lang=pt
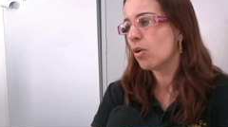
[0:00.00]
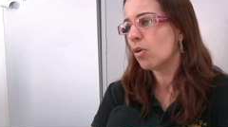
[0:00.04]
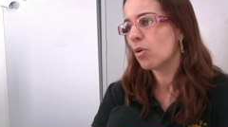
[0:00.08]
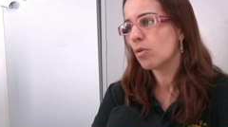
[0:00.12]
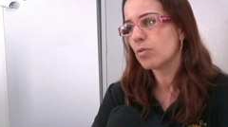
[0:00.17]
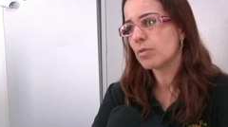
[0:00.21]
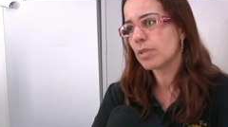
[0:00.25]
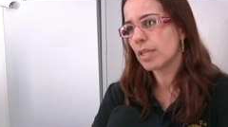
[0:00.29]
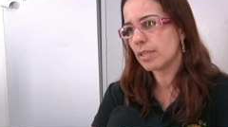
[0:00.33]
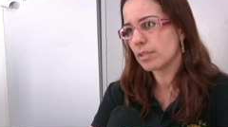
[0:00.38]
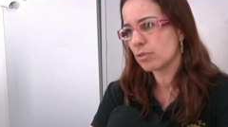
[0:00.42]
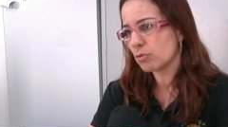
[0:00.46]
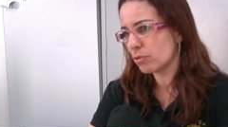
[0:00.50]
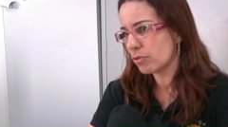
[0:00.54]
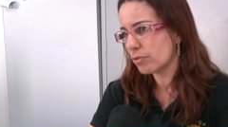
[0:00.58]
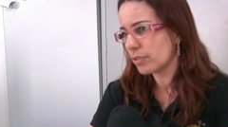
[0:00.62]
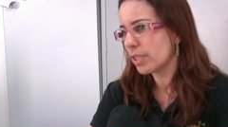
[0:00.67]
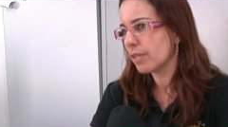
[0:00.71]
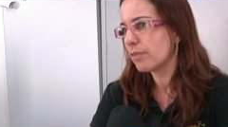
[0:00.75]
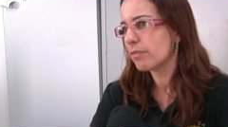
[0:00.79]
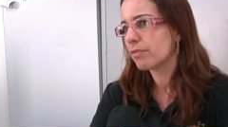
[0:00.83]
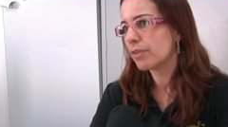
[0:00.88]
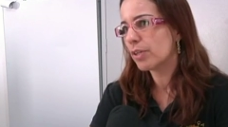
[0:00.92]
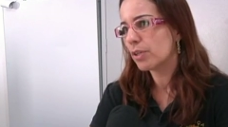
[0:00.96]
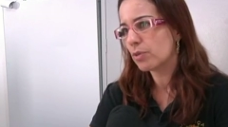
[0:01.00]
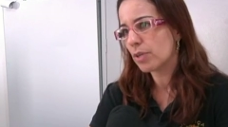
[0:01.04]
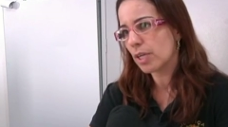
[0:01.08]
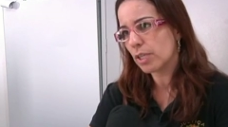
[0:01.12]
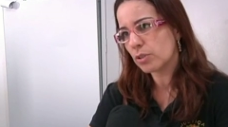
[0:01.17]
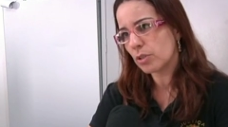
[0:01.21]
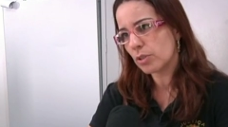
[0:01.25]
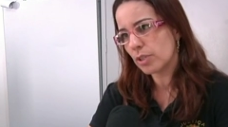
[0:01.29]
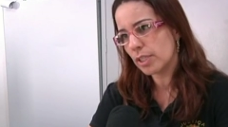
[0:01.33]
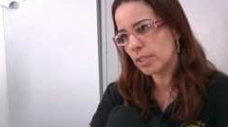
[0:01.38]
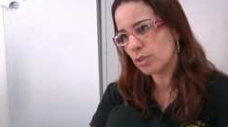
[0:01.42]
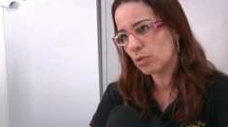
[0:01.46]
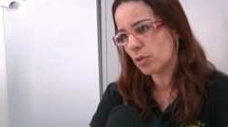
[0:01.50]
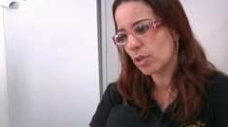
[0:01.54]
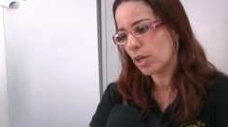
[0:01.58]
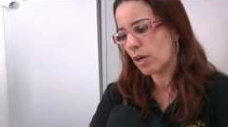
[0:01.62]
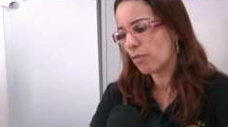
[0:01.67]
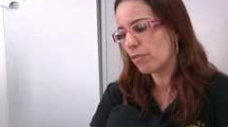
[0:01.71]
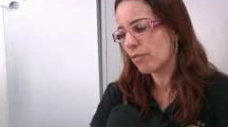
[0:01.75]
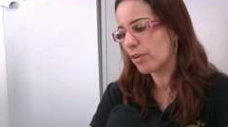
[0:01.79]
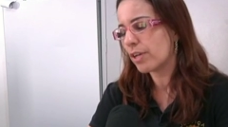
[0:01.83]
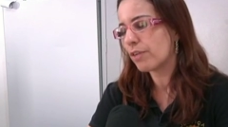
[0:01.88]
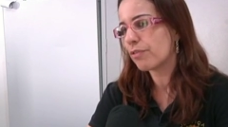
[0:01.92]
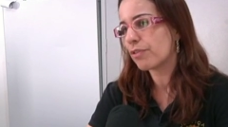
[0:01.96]
Ou, na dúvida, vem no cartório
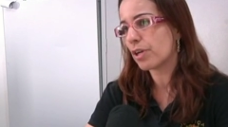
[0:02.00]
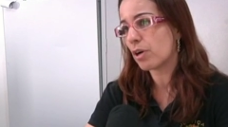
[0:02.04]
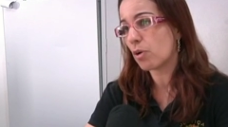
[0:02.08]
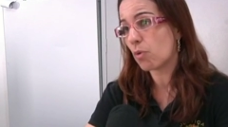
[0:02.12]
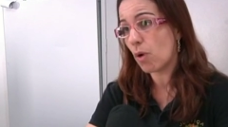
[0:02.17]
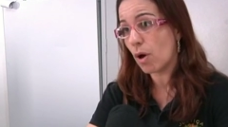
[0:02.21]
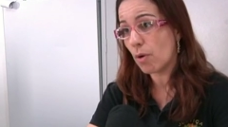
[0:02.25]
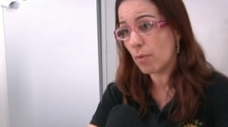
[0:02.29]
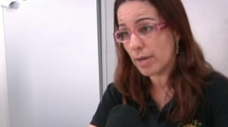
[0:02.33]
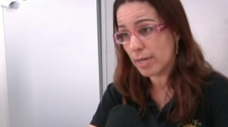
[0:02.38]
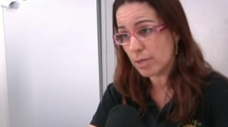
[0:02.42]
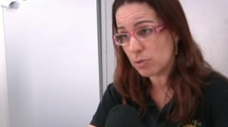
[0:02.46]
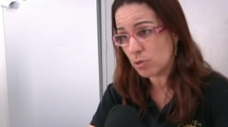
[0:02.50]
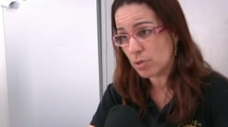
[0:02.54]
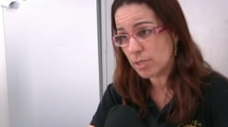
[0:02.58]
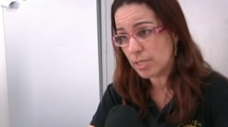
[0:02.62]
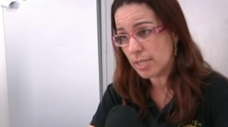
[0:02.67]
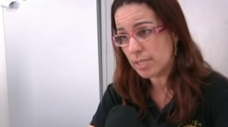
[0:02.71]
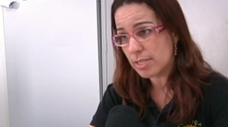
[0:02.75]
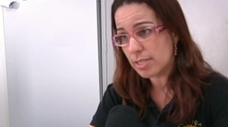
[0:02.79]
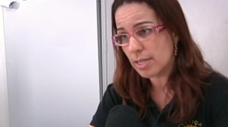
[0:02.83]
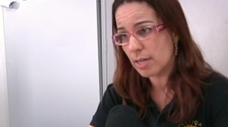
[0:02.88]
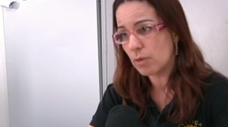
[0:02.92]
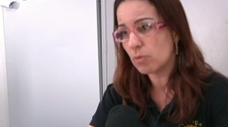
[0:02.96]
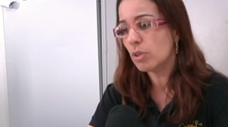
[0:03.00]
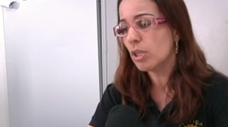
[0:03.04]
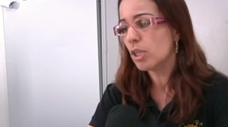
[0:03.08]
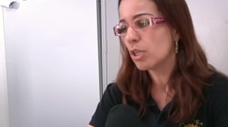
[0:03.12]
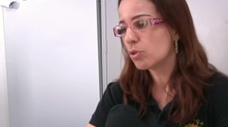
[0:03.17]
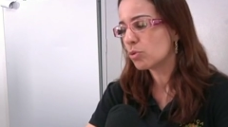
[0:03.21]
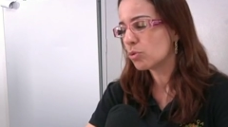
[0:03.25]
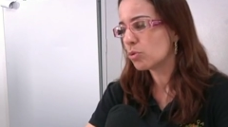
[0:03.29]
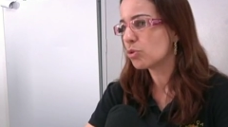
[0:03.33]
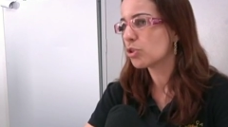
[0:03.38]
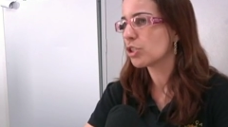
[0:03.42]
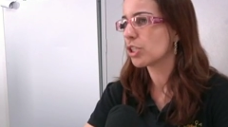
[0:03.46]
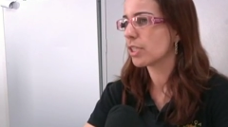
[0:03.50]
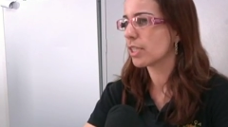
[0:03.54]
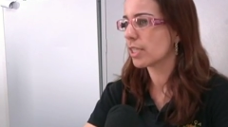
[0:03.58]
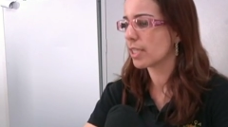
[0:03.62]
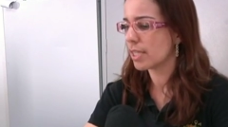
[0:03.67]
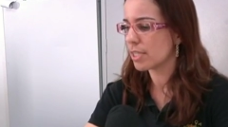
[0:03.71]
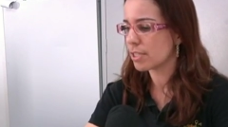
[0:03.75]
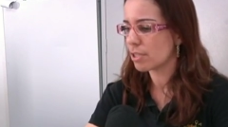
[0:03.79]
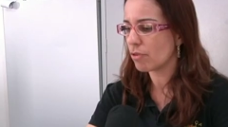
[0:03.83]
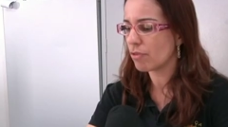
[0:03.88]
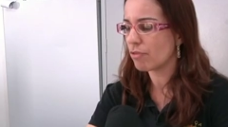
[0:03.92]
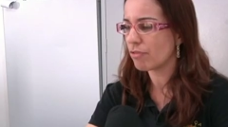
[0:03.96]
eleitoral, verifica qual é a sua sessão, no dia da
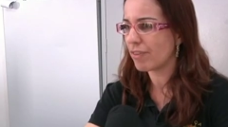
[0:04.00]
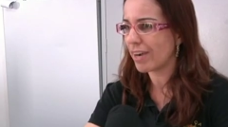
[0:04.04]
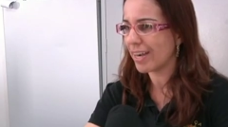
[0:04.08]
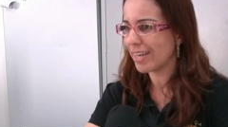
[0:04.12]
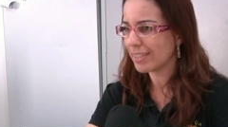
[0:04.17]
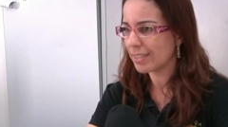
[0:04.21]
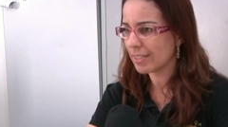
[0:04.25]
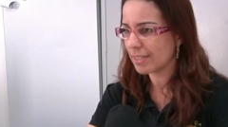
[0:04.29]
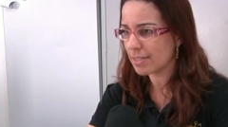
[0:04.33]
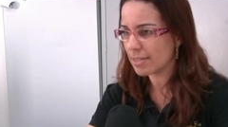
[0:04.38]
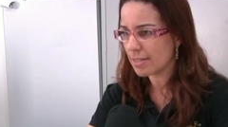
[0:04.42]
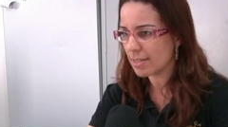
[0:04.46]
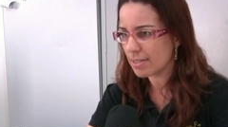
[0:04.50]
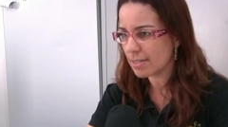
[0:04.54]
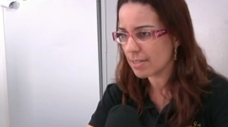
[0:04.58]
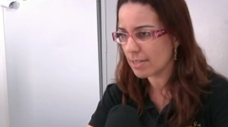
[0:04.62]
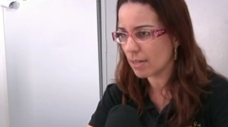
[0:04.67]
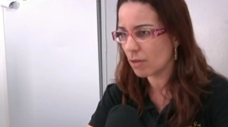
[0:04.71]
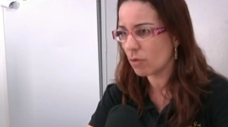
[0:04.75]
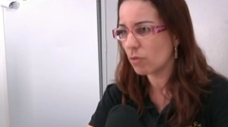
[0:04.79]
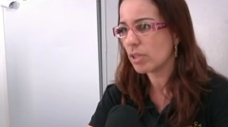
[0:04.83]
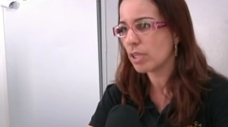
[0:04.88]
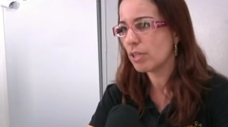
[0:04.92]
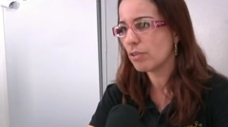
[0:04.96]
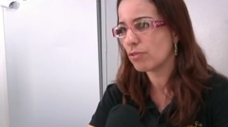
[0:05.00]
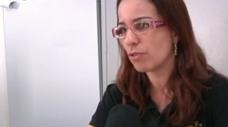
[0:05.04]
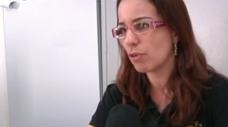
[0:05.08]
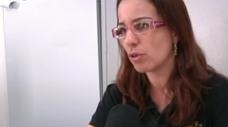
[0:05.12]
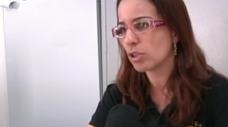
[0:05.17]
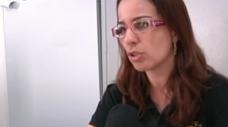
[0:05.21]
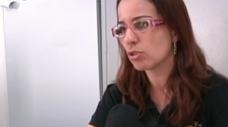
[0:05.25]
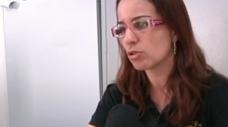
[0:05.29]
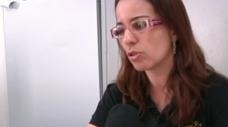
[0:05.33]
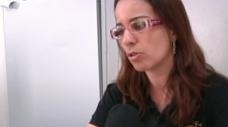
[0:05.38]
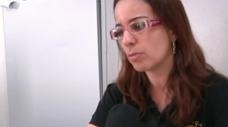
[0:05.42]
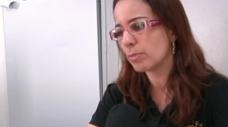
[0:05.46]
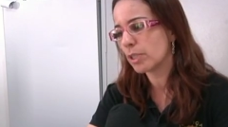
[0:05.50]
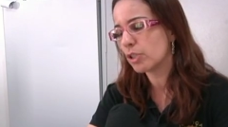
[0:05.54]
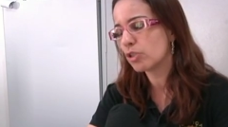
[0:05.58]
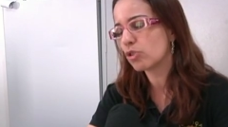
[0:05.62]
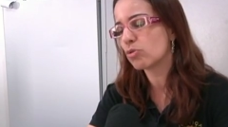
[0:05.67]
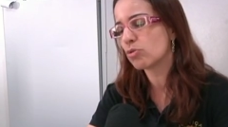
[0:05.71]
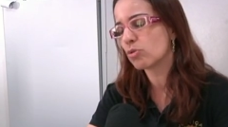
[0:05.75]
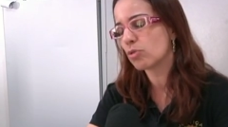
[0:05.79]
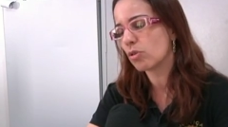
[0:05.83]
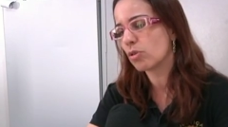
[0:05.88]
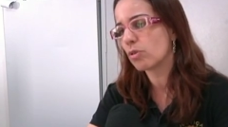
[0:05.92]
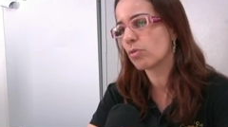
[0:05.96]
eleição vai na sessão e vota
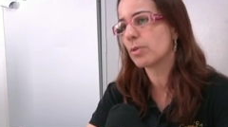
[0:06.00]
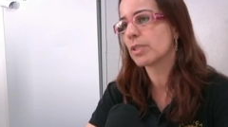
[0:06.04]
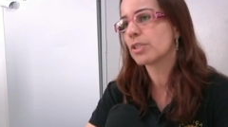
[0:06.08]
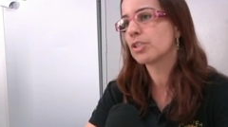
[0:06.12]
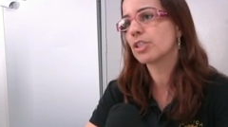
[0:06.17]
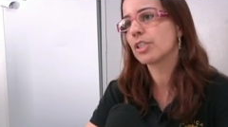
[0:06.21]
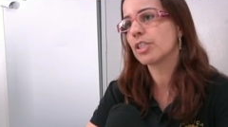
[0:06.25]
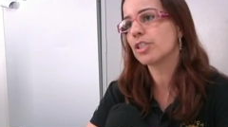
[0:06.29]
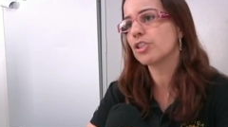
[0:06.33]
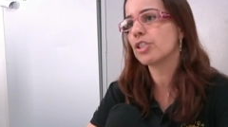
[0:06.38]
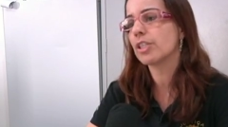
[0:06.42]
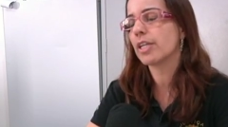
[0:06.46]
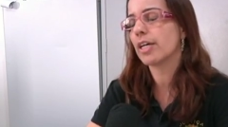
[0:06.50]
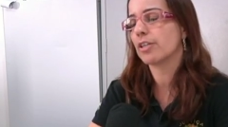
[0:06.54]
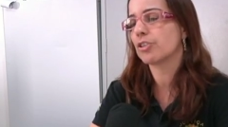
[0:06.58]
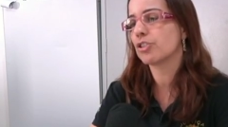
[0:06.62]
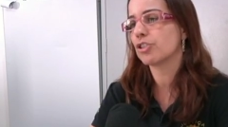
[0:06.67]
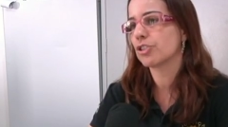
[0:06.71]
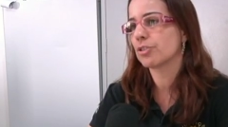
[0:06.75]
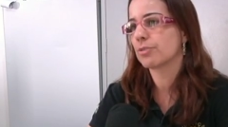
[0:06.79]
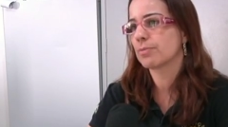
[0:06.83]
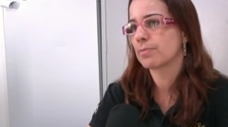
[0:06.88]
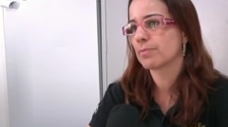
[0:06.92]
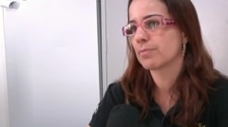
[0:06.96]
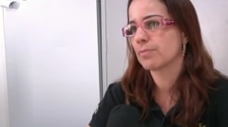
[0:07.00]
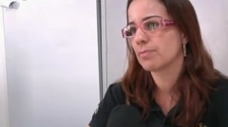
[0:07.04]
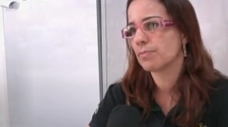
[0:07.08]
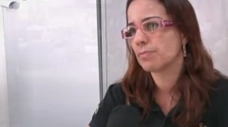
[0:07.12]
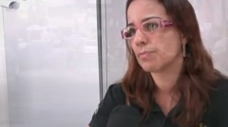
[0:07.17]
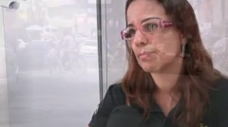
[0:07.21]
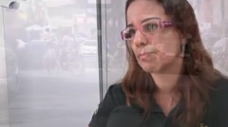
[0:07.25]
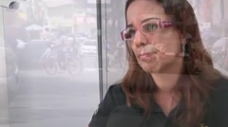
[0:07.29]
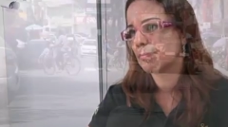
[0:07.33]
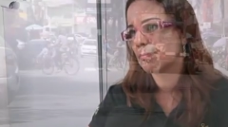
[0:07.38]
somente com o documento de identidade.